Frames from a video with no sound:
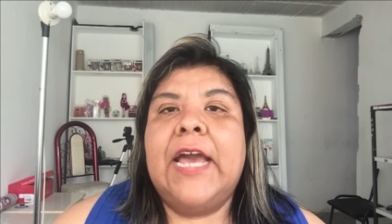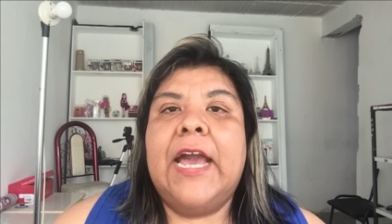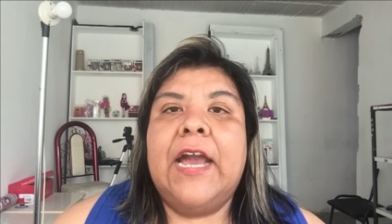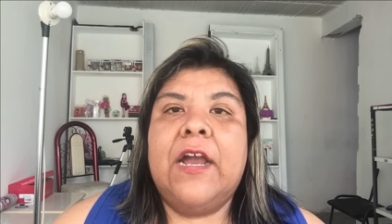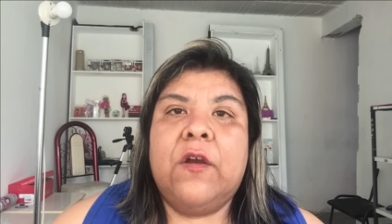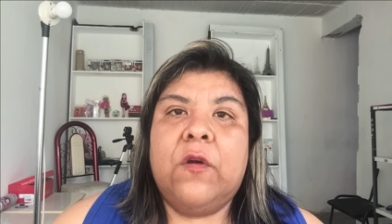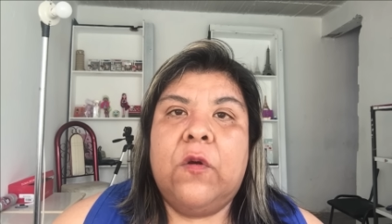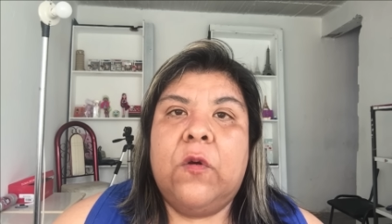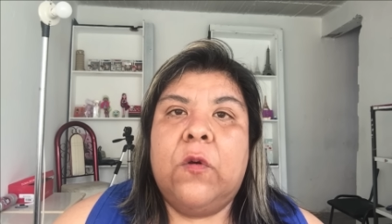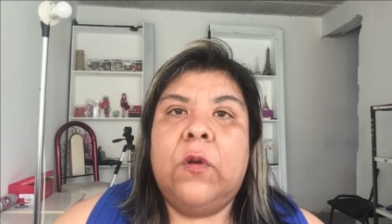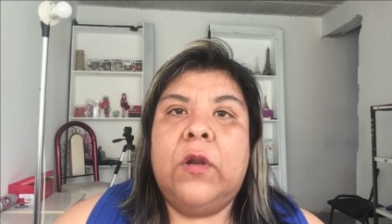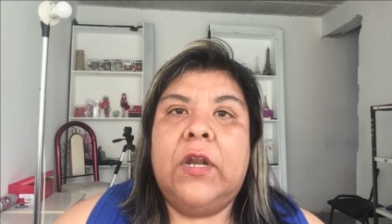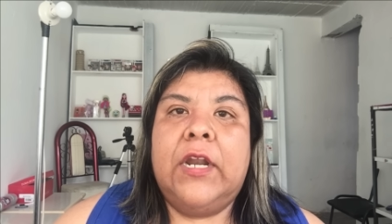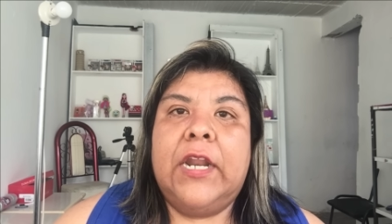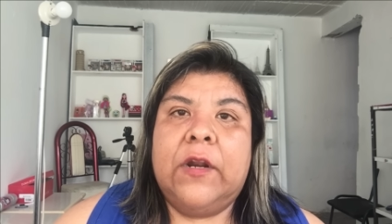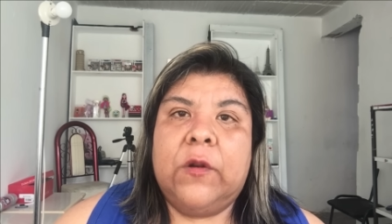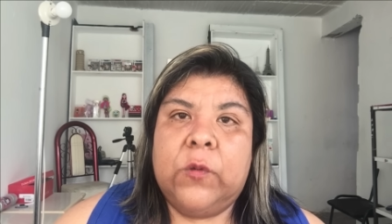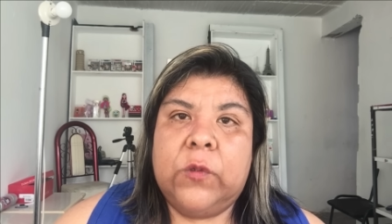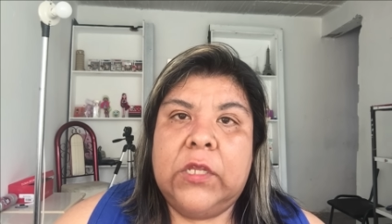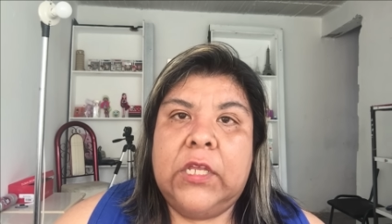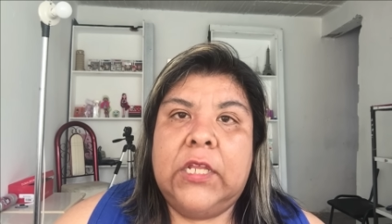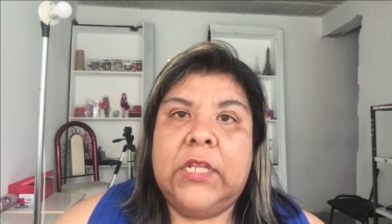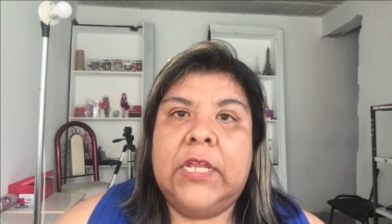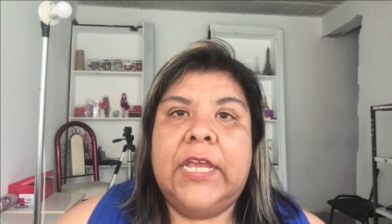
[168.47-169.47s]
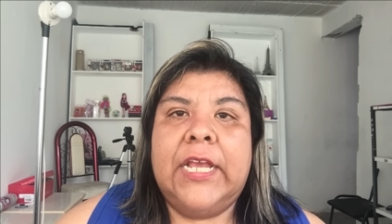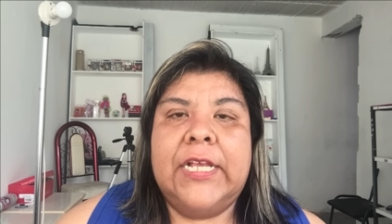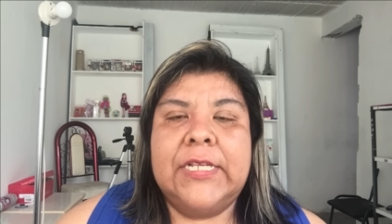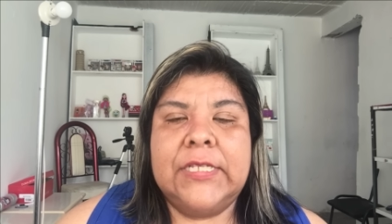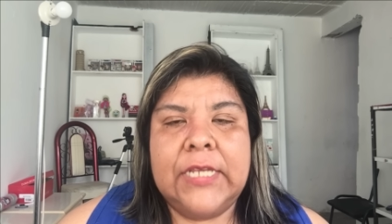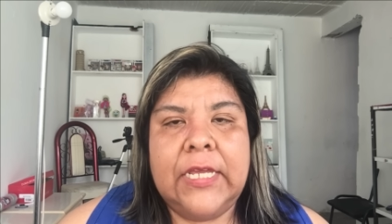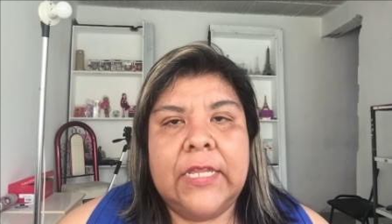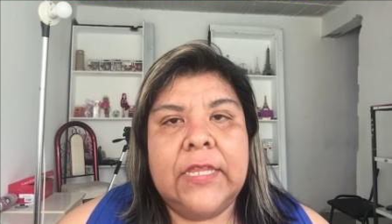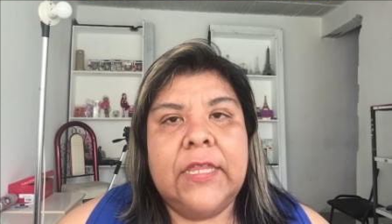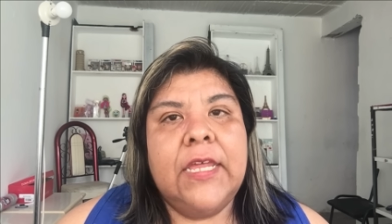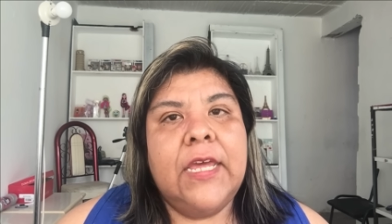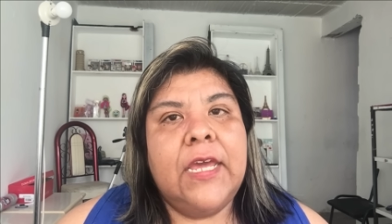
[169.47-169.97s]
hago la rutina ya
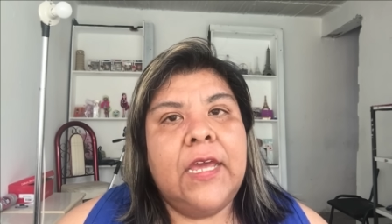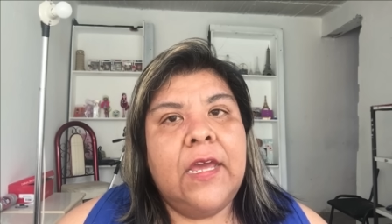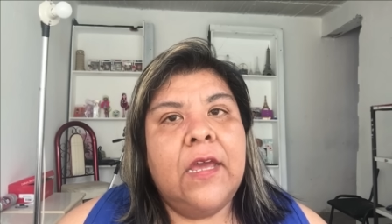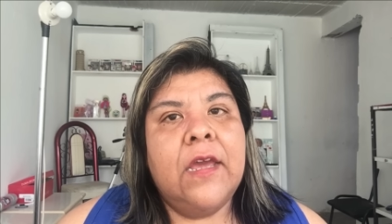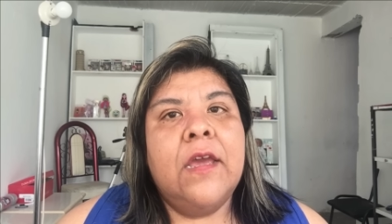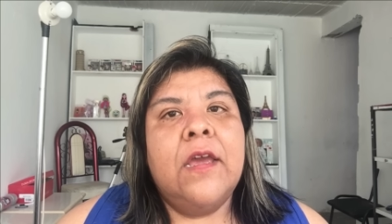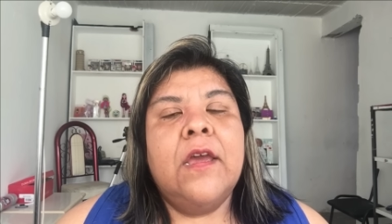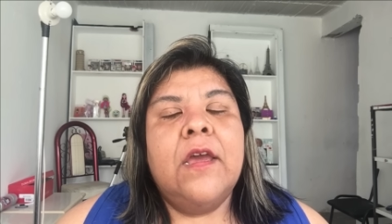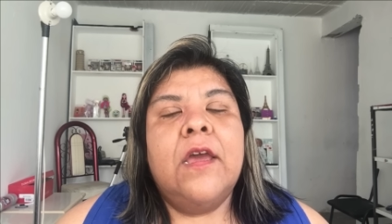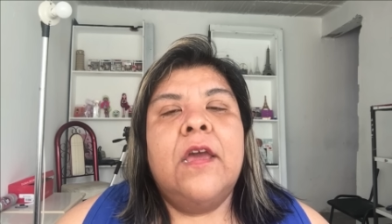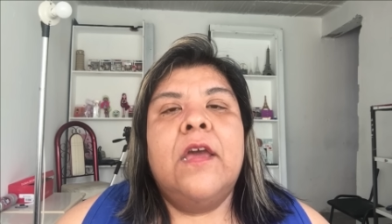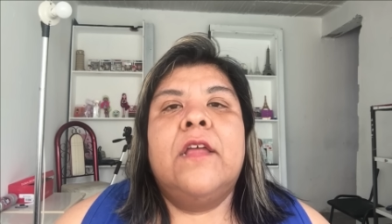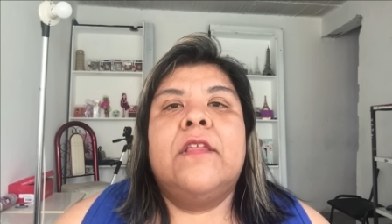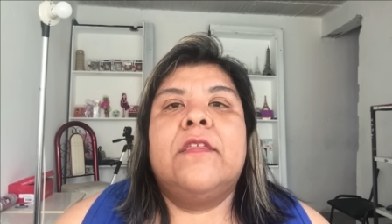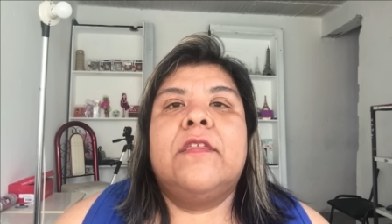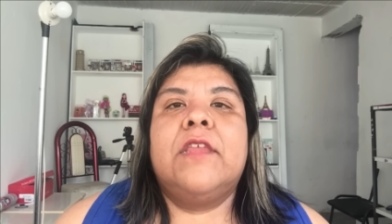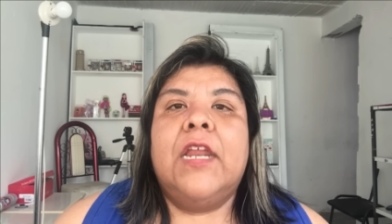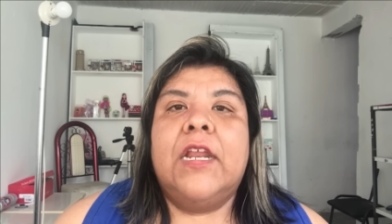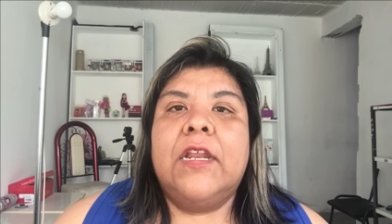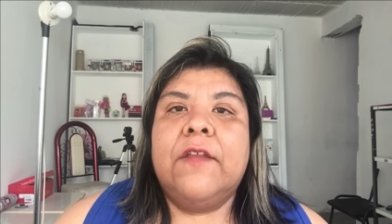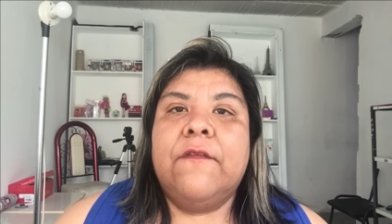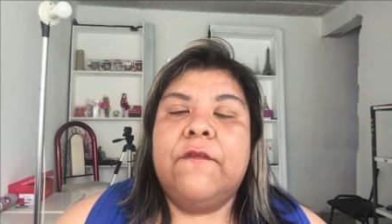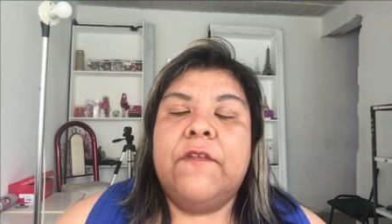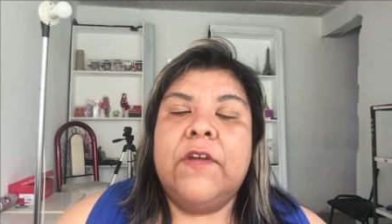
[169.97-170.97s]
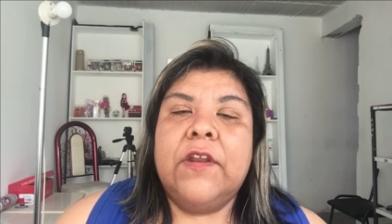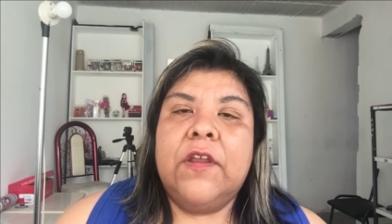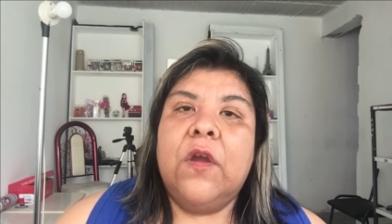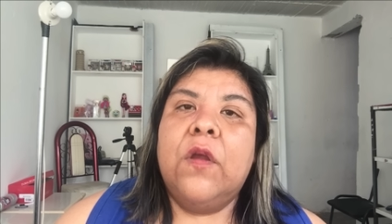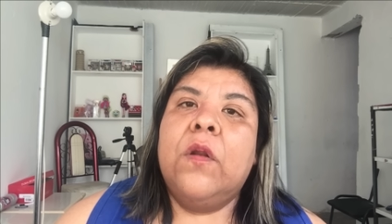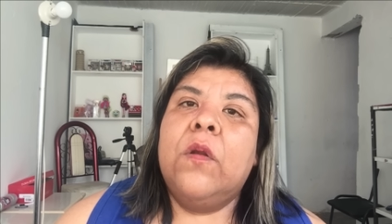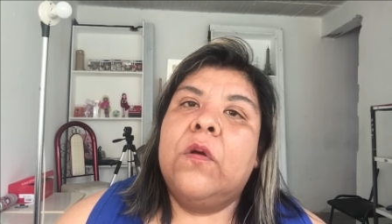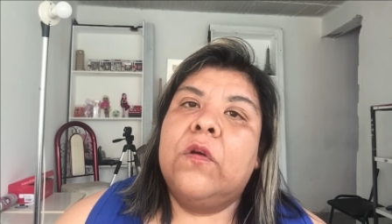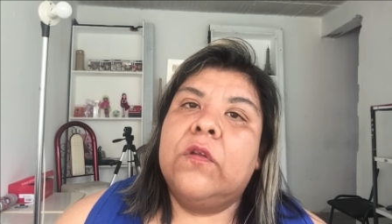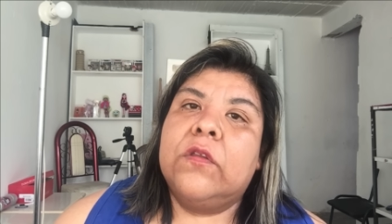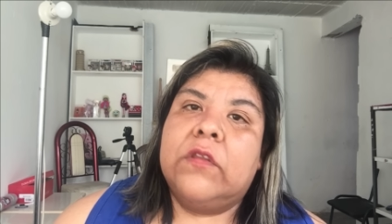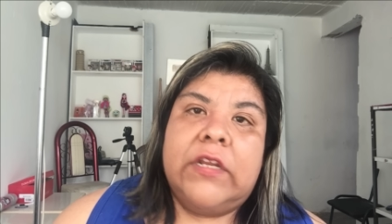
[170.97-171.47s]
sea de tren
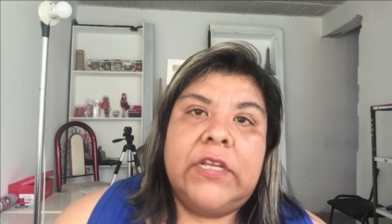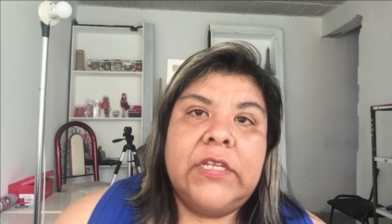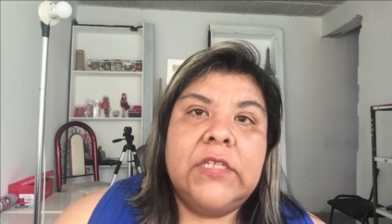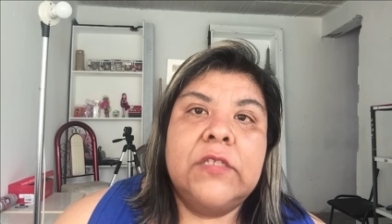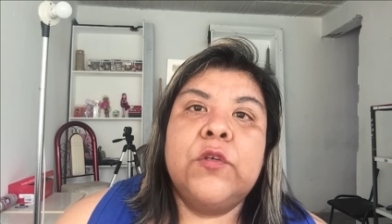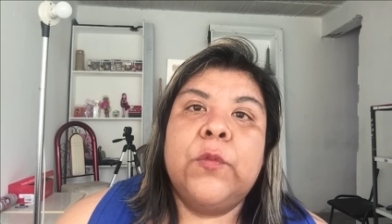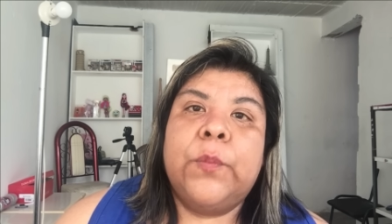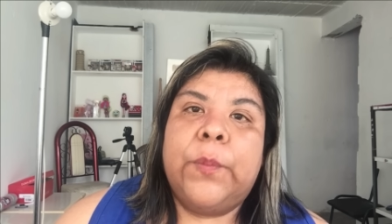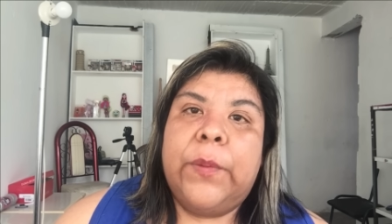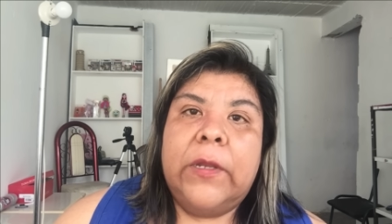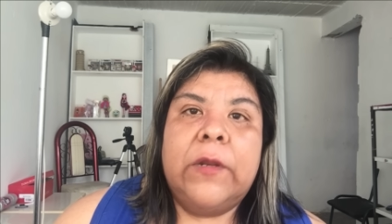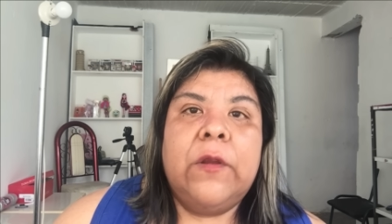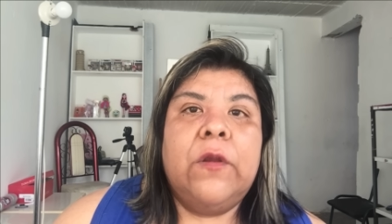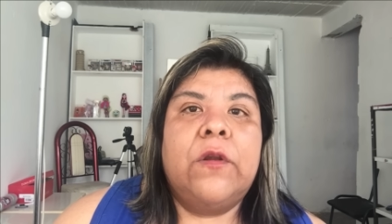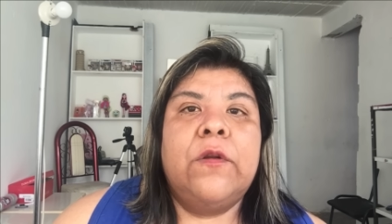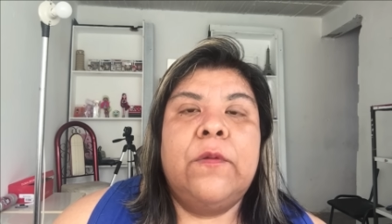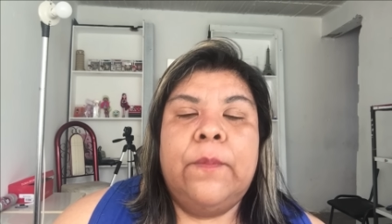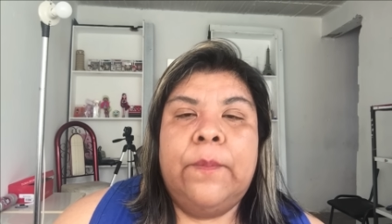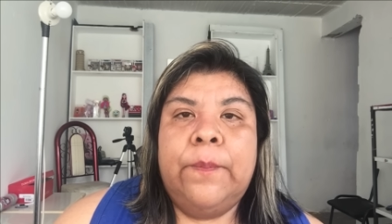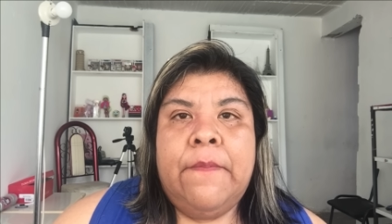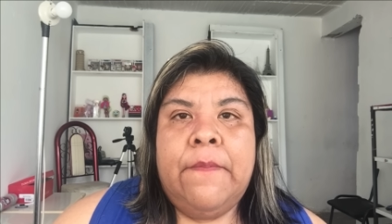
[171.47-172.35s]
inferior o tren superior.